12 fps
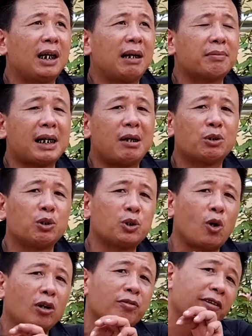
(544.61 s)
là làm sao cho con
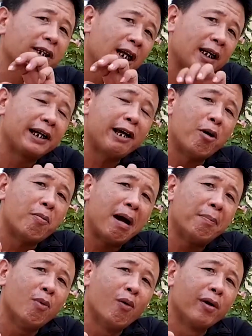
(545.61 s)
chó nó phải thật đeo
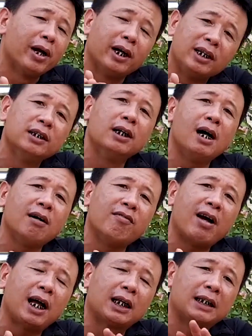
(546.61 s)
bám mồi hơn nữa
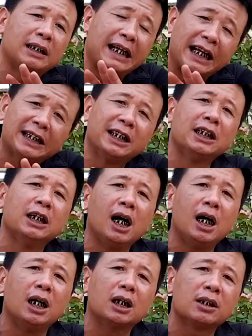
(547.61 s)
và nhanh hơn nữa